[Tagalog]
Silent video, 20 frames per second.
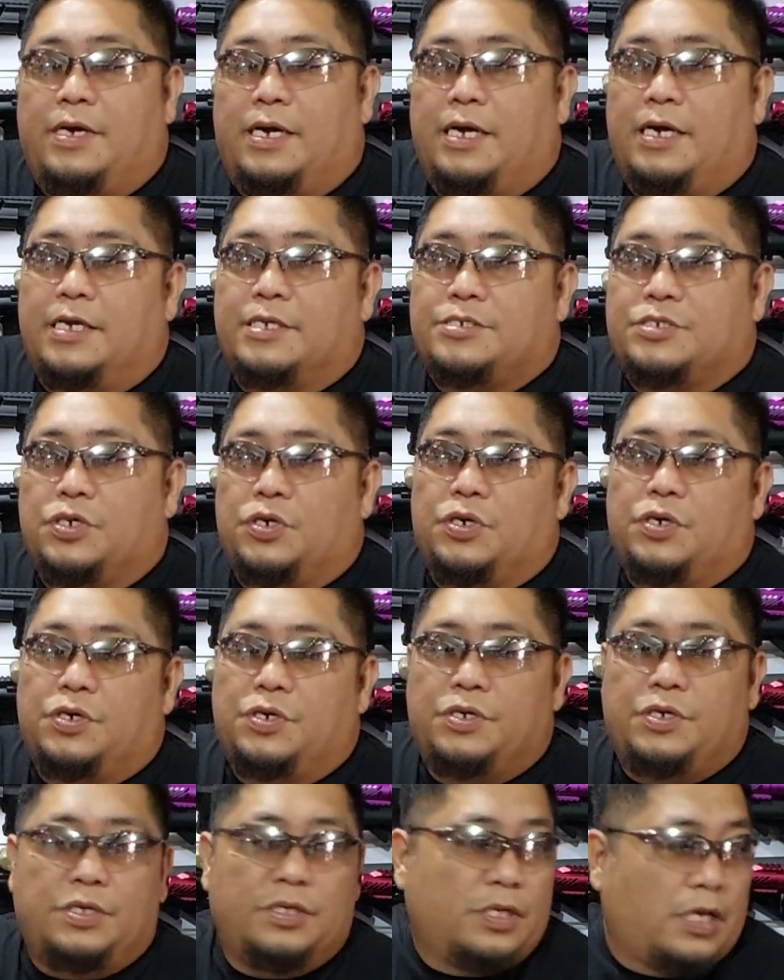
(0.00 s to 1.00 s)
Uh,
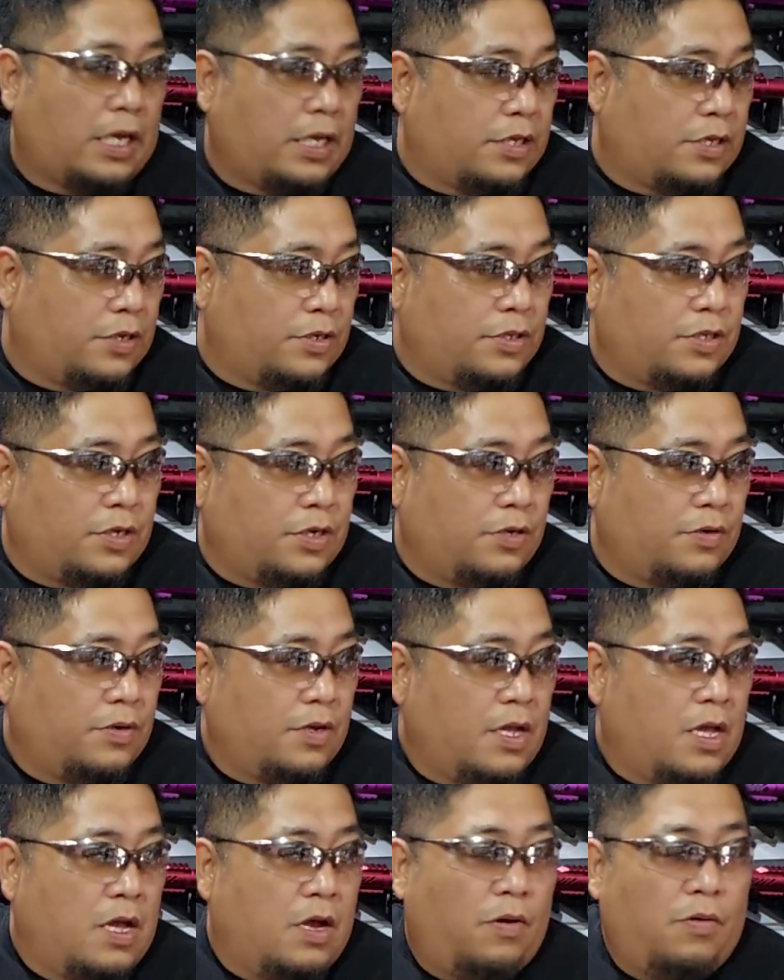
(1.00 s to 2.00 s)
so, I don't know,
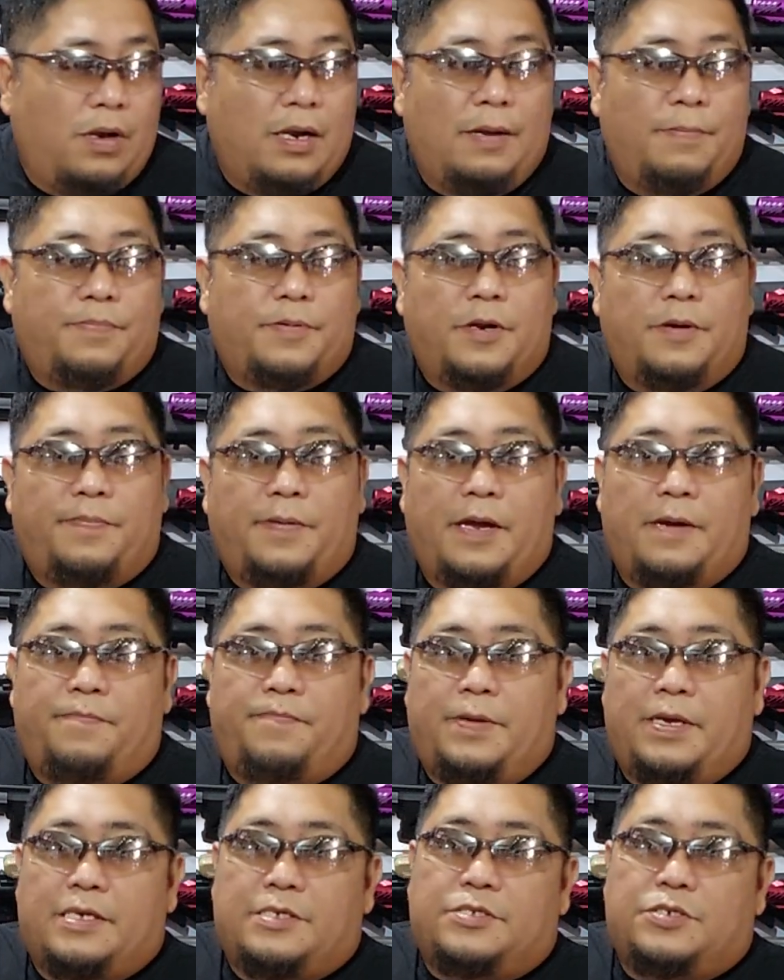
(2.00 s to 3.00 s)
walang profile
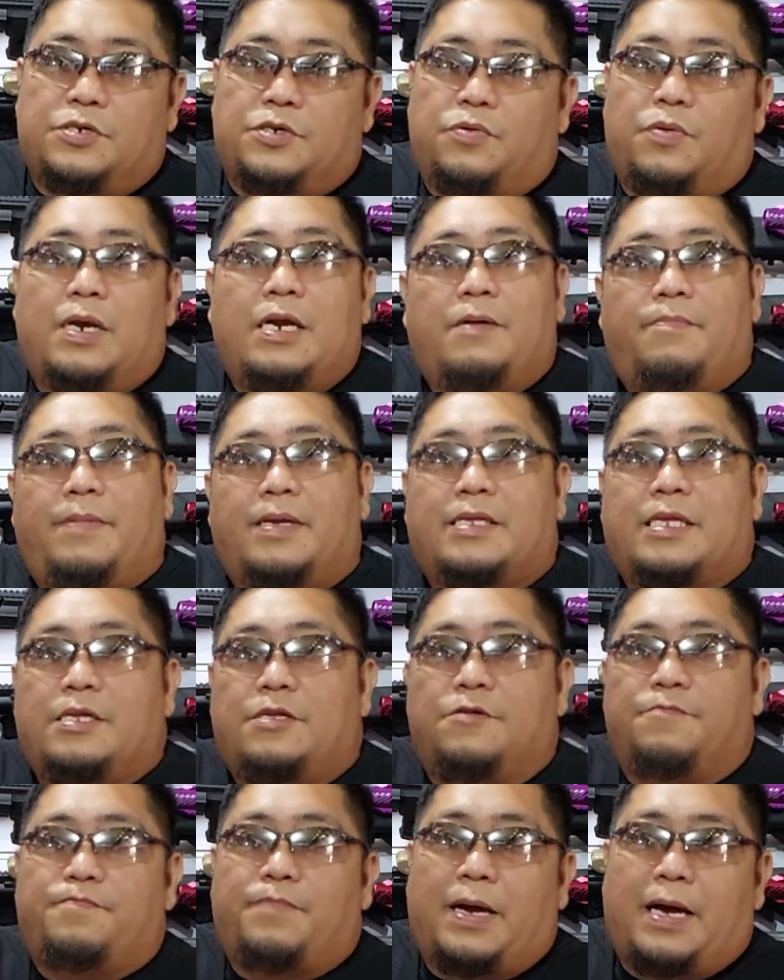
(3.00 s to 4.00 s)
picture, walang
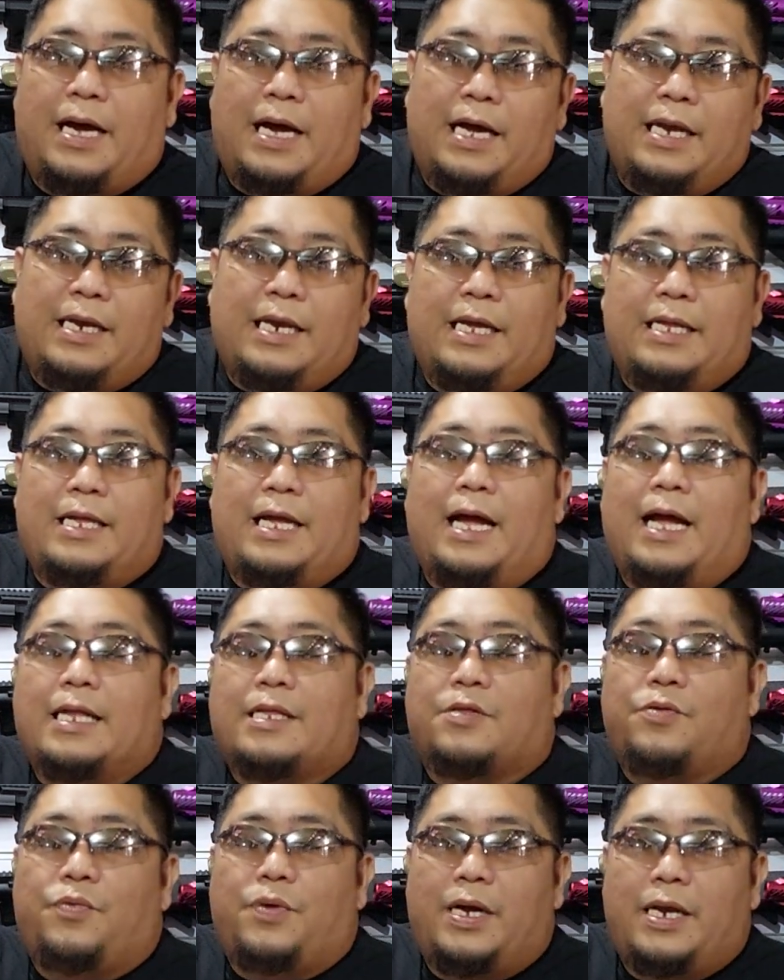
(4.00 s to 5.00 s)
matinong pangalan,
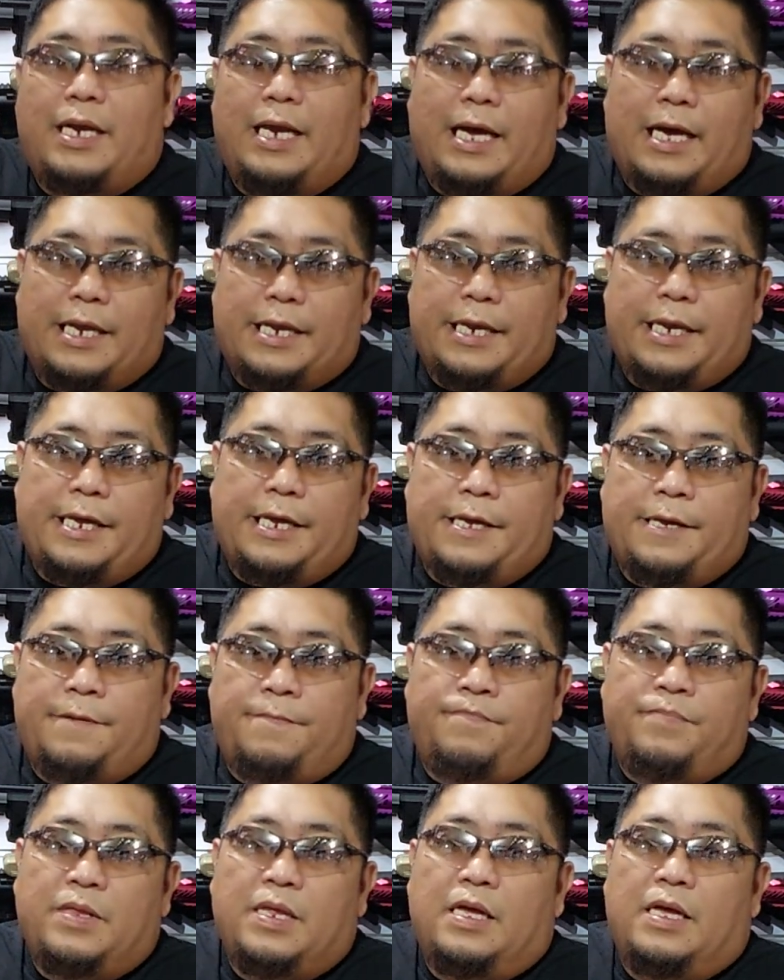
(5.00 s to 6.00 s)
at wala
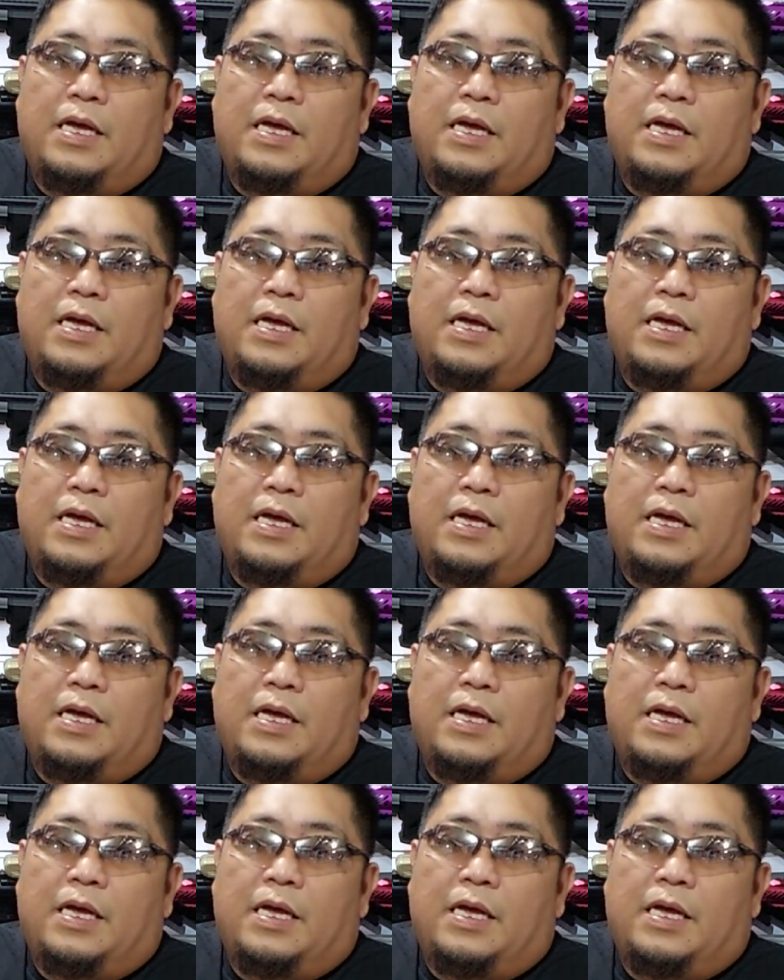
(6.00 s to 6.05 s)
ring,